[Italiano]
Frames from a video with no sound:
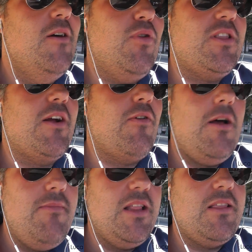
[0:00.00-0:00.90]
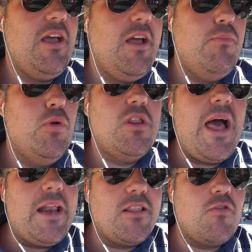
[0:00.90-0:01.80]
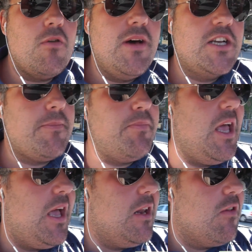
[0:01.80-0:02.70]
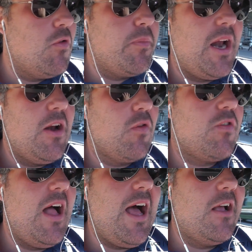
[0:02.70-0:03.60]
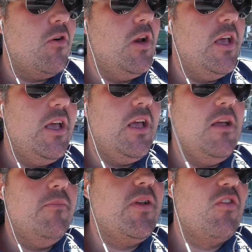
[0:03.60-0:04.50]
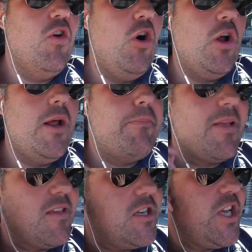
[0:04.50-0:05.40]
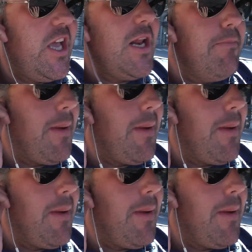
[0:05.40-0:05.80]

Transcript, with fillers: puoi tranquillamente buttarti sui marciapiedi, superare ostacoli, persone, passeggini,